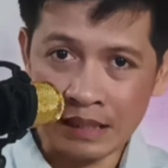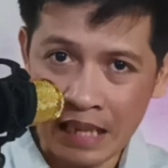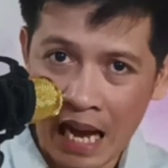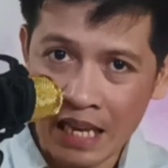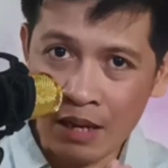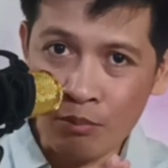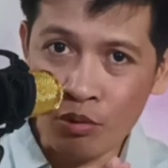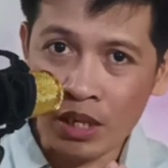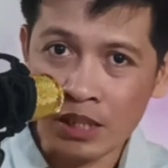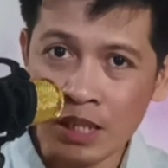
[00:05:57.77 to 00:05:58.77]
Kaya
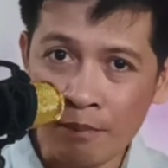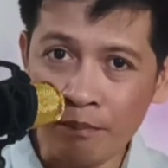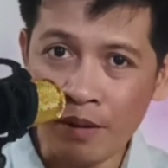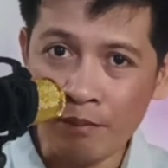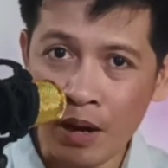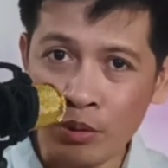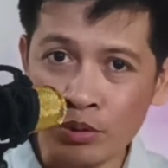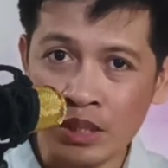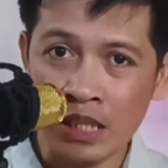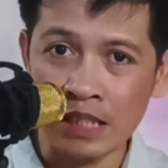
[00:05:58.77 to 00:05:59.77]
mong isimplify
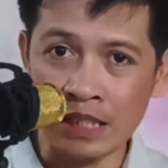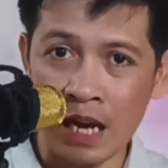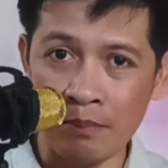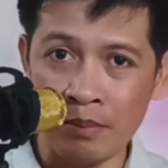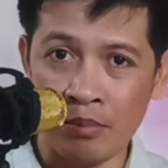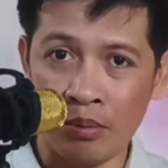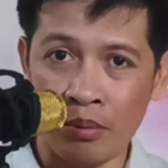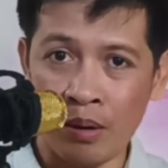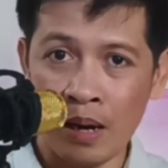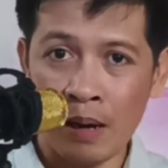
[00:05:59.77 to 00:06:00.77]
yung sinasabi
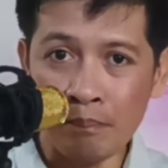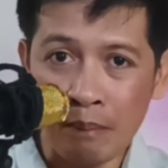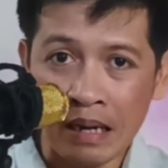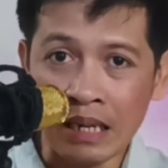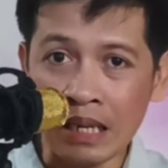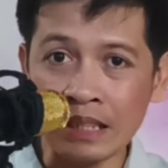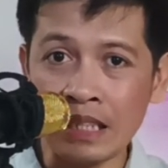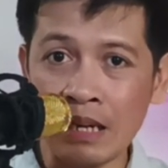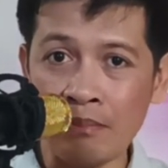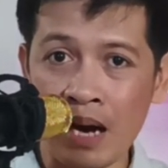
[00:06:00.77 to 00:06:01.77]
mo para
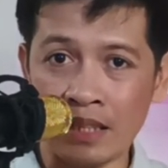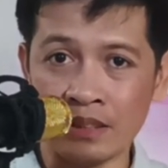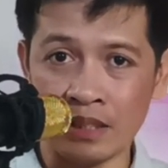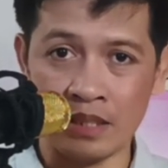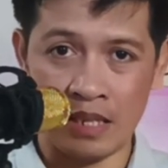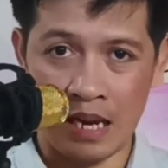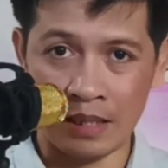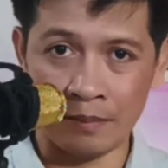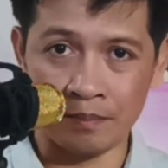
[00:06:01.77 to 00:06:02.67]
kanila maintindihan.